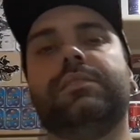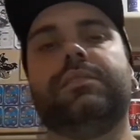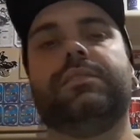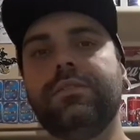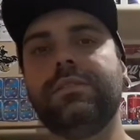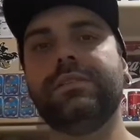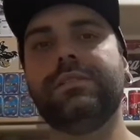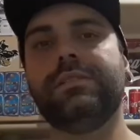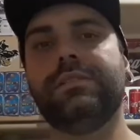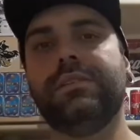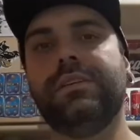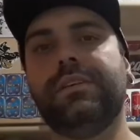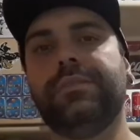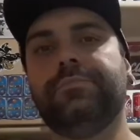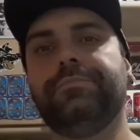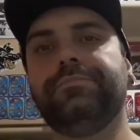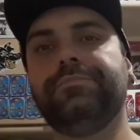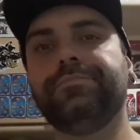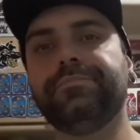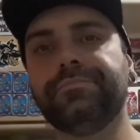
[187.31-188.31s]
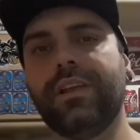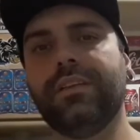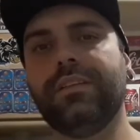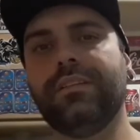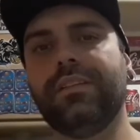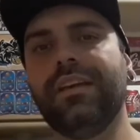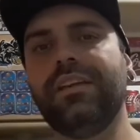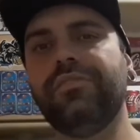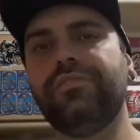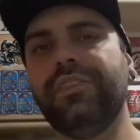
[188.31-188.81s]
Então, assim,
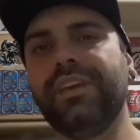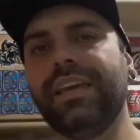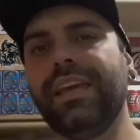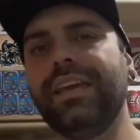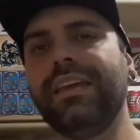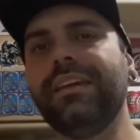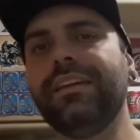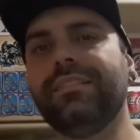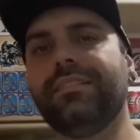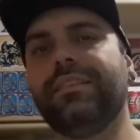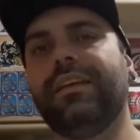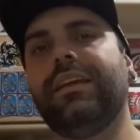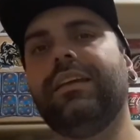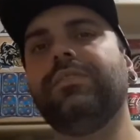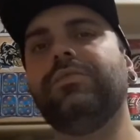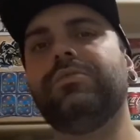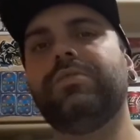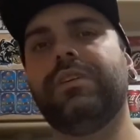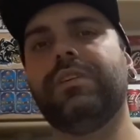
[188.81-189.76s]
né, fiquem atentos